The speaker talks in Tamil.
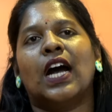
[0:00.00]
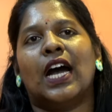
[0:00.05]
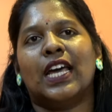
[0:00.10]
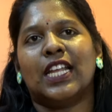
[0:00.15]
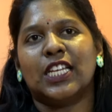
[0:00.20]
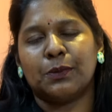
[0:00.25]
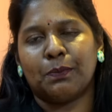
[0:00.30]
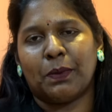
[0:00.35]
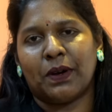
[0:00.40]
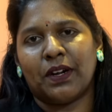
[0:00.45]

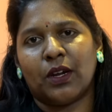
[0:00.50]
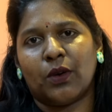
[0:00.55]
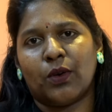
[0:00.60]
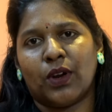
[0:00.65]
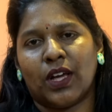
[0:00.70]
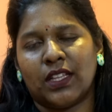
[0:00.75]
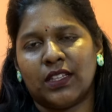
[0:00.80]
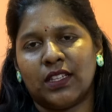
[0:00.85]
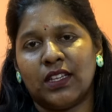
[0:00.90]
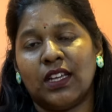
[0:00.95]
அரெஸ்ட்
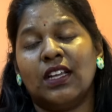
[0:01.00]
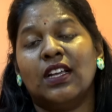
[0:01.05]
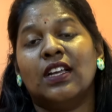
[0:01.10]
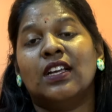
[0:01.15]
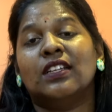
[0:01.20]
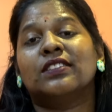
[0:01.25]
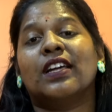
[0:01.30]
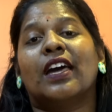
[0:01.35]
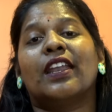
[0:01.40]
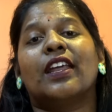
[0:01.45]
பண்ணக்கூடாது
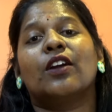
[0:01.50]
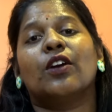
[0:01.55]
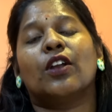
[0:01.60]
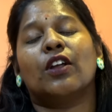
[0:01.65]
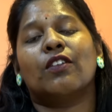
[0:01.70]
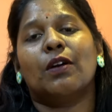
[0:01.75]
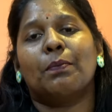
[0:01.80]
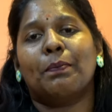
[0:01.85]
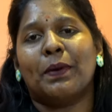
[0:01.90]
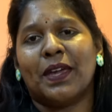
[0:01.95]

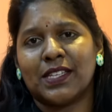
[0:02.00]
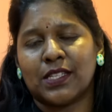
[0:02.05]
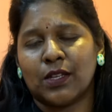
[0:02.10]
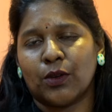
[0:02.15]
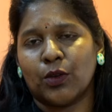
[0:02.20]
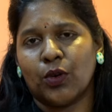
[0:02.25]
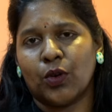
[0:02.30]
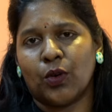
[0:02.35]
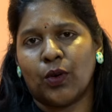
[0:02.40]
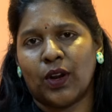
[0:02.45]
தரைகுறைவாக
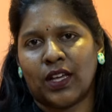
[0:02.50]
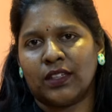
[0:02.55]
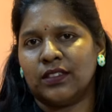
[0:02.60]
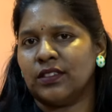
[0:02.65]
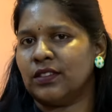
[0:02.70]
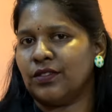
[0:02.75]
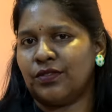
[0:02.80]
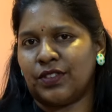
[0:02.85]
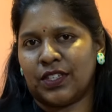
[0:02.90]
பேசவும் கூடாது